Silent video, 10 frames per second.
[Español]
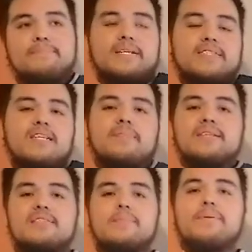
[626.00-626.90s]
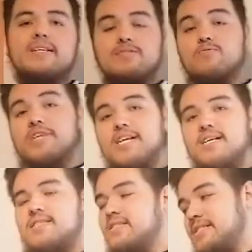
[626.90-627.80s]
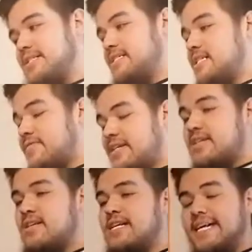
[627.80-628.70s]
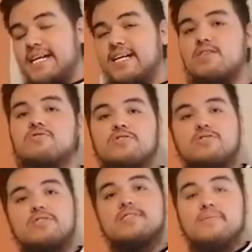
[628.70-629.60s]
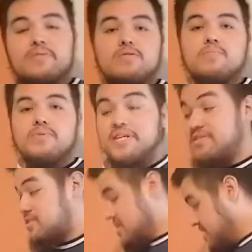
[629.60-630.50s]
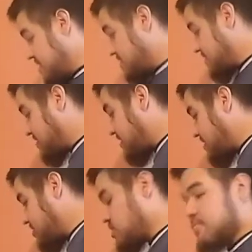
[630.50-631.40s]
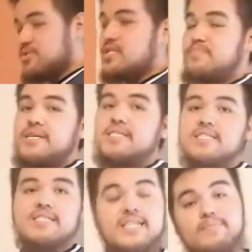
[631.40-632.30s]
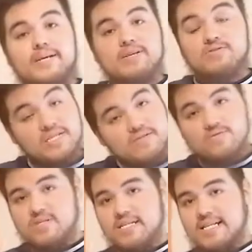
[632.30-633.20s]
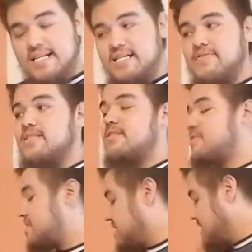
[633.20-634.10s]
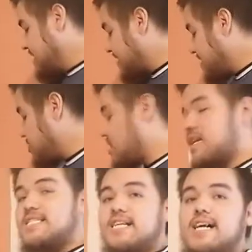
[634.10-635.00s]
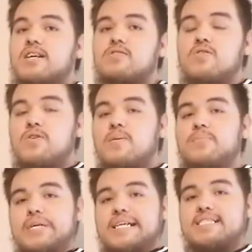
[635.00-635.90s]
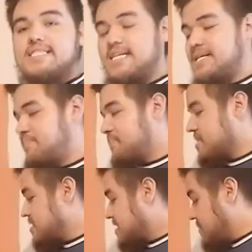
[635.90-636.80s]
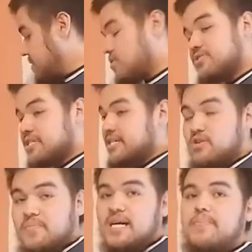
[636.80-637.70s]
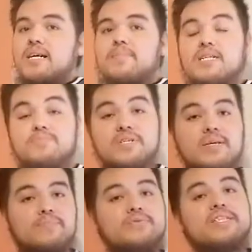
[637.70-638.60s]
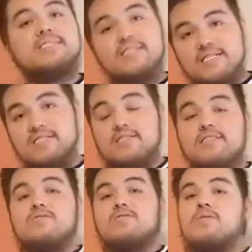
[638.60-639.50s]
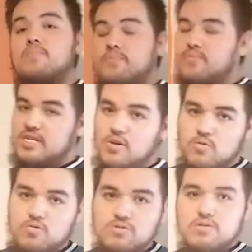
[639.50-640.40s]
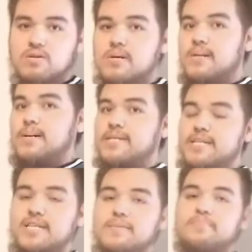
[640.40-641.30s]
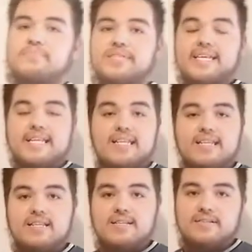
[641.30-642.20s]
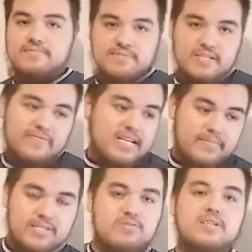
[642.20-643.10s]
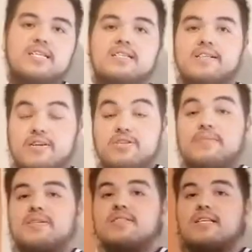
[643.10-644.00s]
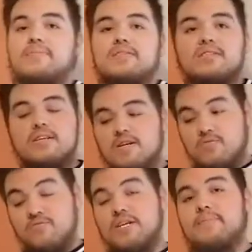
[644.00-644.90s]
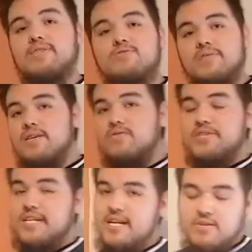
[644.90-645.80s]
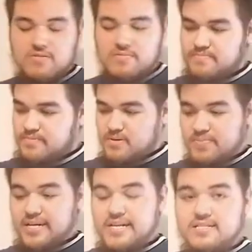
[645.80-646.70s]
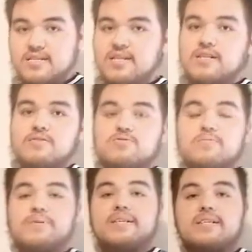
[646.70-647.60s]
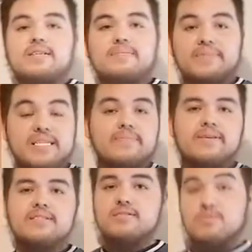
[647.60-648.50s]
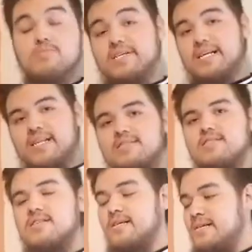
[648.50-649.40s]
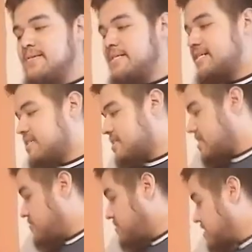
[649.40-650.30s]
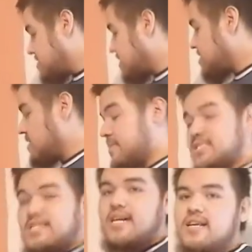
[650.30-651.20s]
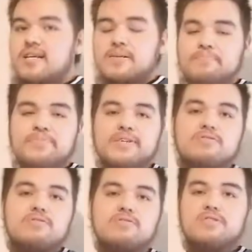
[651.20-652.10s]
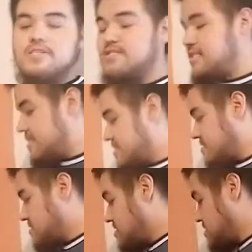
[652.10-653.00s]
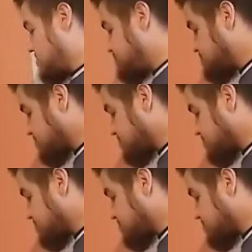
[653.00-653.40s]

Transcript: prácticamente para seguridad y saber en qué condiciones están mis componentes. Si se fijan, yo hay muchas piezas que ya no tienen un gran nivel de detalle que yo no las agarro porque sé que mi hotel no me da para más porque pues ya está resentido del uso y del, filamento que erróneamente le metí. Un filamento viejo ya con propiedades súper mínimas de lubricante y de fluencia del material. Entonces, este,